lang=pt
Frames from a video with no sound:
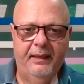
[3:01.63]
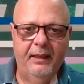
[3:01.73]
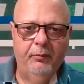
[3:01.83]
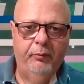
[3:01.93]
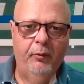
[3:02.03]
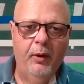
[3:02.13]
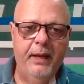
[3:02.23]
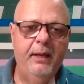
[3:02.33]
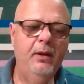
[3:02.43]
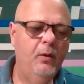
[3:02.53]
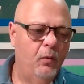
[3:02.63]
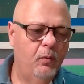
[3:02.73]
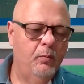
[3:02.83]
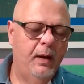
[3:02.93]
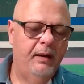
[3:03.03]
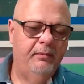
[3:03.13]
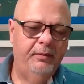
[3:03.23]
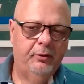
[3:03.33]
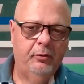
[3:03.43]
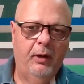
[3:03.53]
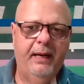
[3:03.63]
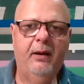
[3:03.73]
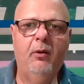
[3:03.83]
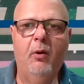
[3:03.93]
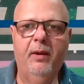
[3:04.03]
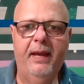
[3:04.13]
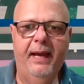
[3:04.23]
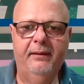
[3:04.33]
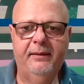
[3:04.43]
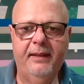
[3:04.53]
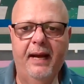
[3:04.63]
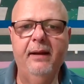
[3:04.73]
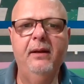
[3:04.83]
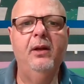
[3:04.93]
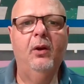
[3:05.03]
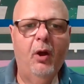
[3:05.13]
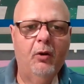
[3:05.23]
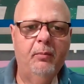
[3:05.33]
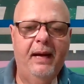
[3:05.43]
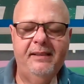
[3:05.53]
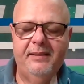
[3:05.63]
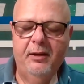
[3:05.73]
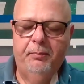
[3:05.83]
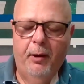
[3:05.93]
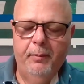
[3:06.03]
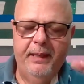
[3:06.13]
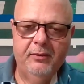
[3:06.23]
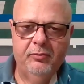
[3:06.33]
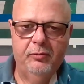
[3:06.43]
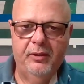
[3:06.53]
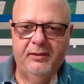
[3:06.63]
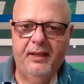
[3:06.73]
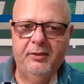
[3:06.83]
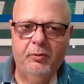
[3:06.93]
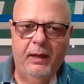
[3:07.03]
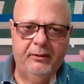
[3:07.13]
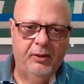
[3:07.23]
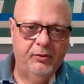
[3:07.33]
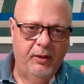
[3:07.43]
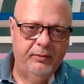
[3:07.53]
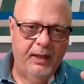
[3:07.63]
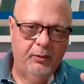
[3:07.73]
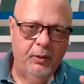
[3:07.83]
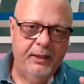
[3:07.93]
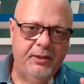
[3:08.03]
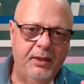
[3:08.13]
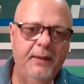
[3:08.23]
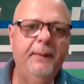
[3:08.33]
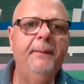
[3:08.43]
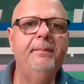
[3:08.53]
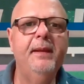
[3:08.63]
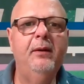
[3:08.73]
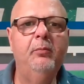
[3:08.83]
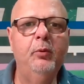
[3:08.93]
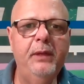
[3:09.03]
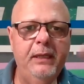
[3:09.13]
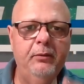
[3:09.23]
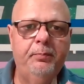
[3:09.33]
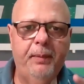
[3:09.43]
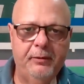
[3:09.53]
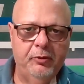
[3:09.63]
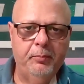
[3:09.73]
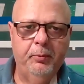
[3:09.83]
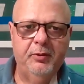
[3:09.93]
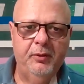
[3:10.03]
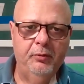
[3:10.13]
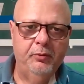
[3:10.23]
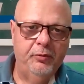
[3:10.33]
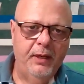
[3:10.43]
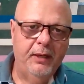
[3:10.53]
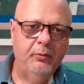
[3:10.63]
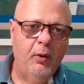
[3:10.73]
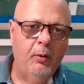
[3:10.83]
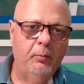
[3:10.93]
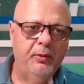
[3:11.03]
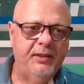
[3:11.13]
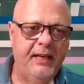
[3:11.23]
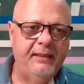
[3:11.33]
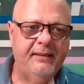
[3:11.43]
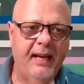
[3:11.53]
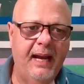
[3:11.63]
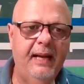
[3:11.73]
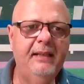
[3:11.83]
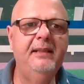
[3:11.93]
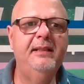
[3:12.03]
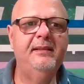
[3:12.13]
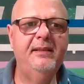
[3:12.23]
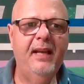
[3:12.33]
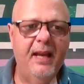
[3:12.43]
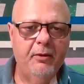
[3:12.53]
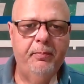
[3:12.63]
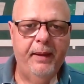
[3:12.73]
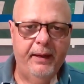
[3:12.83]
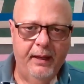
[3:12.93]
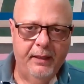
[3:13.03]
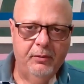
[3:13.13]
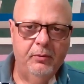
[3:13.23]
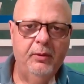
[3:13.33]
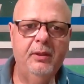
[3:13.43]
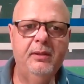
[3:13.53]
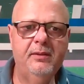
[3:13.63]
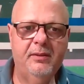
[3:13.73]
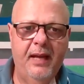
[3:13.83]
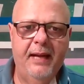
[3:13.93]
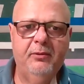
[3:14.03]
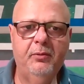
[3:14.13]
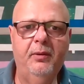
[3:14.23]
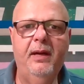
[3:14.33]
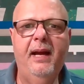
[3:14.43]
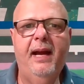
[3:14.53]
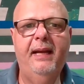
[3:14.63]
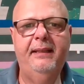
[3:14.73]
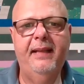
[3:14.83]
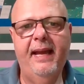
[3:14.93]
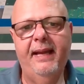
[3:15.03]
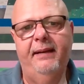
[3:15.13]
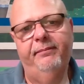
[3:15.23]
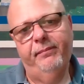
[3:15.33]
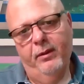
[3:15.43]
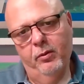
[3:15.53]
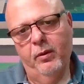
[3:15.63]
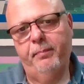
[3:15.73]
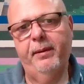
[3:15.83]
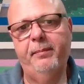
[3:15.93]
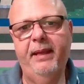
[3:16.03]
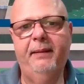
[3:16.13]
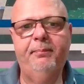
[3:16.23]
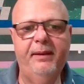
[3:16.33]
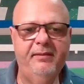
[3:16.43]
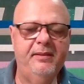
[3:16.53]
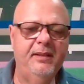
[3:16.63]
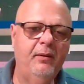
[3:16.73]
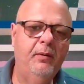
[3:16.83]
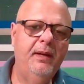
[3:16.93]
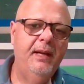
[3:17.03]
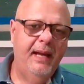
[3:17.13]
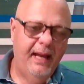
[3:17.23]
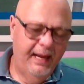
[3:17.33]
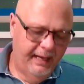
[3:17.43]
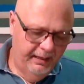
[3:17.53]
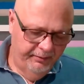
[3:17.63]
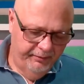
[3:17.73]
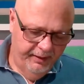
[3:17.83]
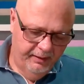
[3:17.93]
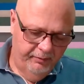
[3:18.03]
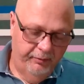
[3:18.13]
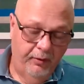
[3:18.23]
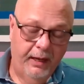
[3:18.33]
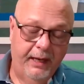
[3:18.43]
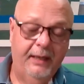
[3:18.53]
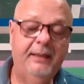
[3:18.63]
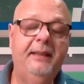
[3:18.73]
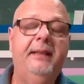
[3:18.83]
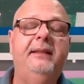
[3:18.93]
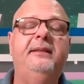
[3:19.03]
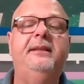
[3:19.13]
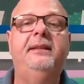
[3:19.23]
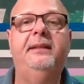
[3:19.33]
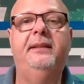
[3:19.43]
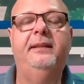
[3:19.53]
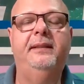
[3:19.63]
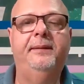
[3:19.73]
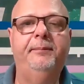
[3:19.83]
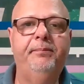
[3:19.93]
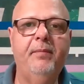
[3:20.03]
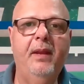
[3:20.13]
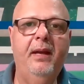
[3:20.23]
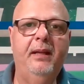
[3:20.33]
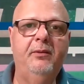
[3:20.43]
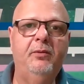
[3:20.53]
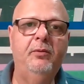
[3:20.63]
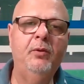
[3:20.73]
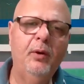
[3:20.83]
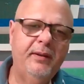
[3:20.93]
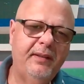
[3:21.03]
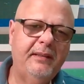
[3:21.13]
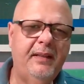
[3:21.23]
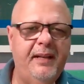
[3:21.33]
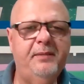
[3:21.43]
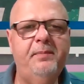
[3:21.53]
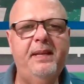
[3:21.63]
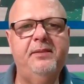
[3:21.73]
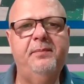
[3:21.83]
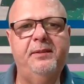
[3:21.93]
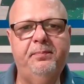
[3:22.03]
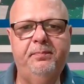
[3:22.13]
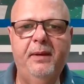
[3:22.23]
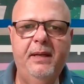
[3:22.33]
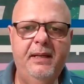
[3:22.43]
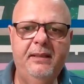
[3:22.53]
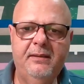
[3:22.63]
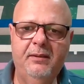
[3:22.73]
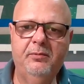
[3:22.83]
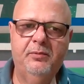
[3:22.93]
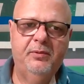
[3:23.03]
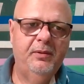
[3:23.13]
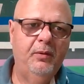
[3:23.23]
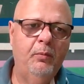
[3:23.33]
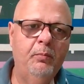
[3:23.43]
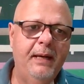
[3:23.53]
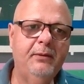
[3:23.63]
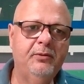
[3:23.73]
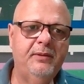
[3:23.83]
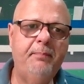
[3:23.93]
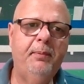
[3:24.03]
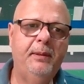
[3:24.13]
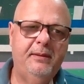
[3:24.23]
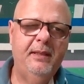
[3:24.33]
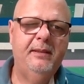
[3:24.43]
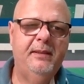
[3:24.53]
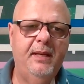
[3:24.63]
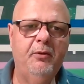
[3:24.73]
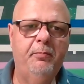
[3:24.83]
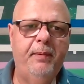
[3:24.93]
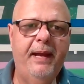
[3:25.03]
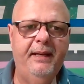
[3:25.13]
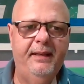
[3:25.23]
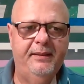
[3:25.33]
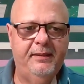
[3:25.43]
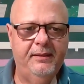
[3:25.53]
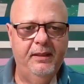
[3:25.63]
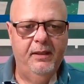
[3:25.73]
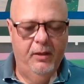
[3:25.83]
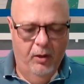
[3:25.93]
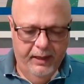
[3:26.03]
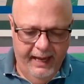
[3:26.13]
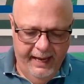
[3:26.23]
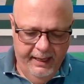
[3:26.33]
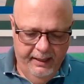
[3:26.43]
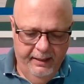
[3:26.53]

Não foi uma vitória qualquer, tá? Logo mais tem o Palmeiras 1, 2, 3, 4 às 9 da noite. Murilo passou por cirurgia no ombro, já está se recuperando, certo? A ideia ou a primeira previsão é que ele fique fora de é, dois a três meses, mas são os humanos, né? Pode ser que se recupere antes, ok?